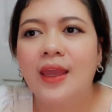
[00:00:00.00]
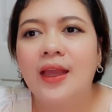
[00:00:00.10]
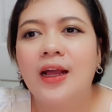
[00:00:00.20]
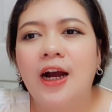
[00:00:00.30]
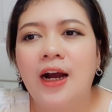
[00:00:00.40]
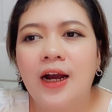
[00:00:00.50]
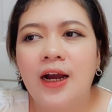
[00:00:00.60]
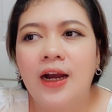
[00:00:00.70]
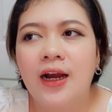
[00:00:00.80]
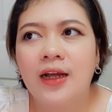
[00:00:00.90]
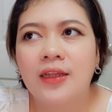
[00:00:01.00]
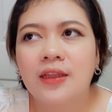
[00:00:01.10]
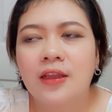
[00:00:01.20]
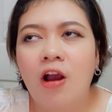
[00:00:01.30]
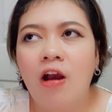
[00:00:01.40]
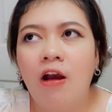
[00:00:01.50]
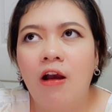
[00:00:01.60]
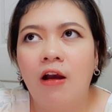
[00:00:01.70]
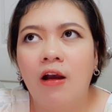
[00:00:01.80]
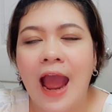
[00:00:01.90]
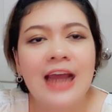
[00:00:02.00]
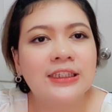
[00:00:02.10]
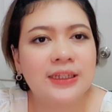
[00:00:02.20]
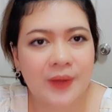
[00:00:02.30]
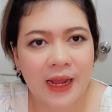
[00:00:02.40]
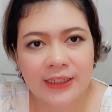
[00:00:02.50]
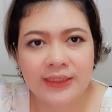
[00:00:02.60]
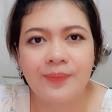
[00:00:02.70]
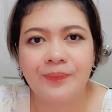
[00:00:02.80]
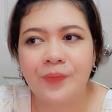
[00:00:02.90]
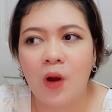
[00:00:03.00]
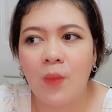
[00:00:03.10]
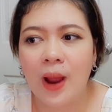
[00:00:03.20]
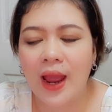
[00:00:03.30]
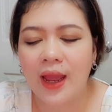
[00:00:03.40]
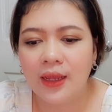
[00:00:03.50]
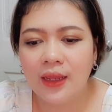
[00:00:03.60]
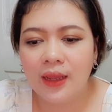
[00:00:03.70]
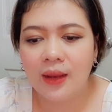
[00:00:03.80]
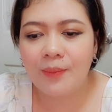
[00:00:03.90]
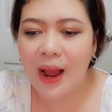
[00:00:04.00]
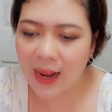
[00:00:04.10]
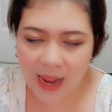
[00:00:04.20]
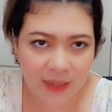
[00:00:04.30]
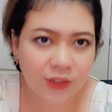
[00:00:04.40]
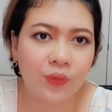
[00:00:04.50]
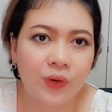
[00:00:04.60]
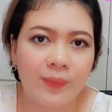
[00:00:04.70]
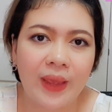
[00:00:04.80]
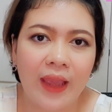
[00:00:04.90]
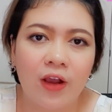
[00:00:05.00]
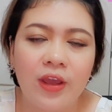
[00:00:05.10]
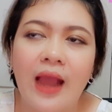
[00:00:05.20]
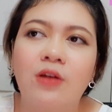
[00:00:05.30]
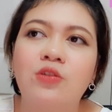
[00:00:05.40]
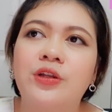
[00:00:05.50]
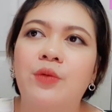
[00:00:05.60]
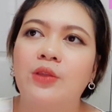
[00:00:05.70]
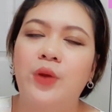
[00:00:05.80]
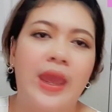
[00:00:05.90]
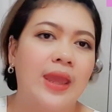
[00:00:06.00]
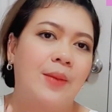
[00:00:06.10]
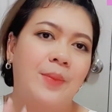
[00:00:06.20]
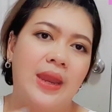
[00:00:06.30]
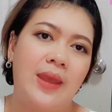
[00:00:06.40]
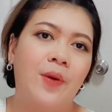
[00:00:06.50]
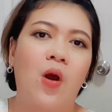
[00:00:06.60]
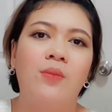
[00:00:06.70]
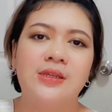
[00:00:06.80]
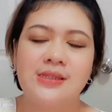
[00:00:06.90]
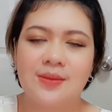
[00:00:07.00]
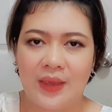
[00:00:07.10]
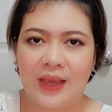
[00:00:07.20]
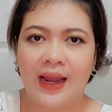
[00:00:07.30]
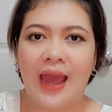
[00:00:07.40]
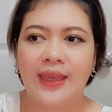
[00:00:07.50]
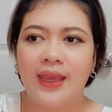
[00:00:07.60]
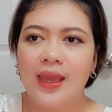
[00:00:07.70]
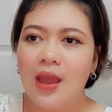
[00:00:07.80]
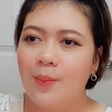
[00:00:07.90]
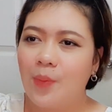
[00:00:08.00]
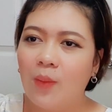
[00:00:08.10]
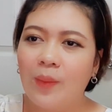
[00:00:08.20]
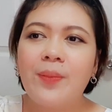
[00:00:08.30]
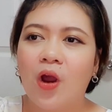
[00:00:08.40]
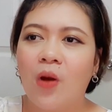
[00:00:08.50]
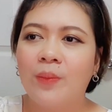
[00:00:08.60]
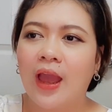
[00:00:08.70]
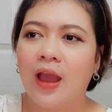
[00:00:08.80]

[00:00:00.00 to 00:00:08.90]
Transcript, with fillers: เอ่อก็ห้าสิบ ห้าสิบเพราะว่าบางครั้งทิวลิปเองก็ยังรู้สึกว่าตัวเองยังไม่ได้พร้อมที่จะมีใครพอไม่พร้อมเนี่ย